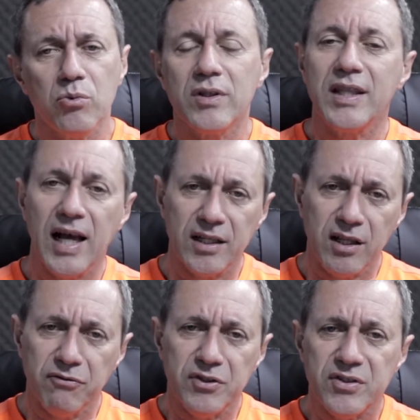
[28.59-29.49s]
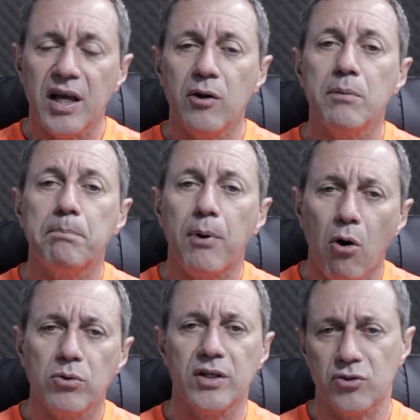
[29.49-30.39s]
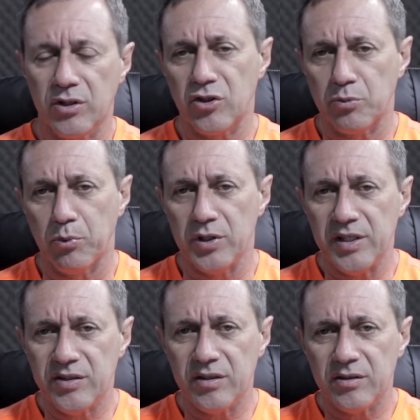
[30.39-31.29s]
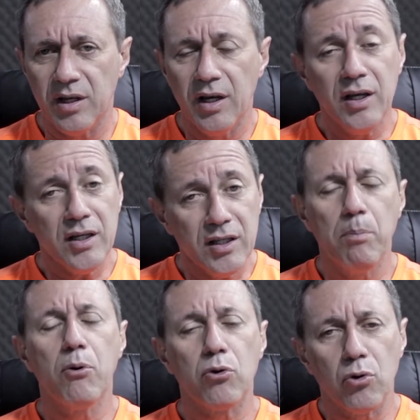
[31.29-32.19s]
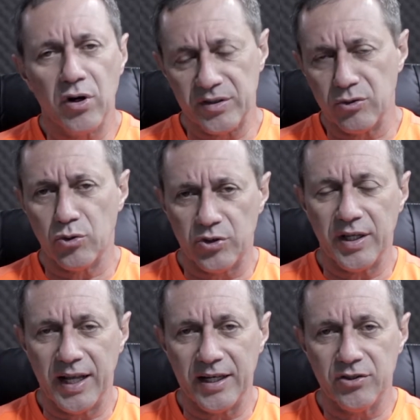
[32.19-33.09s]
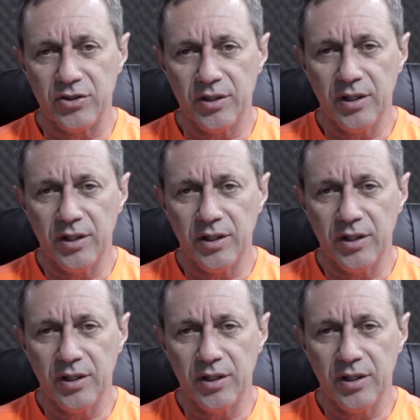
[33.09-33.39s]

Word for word: nada fizeram em prol das nossas polícias e nem por nós, a sociedade.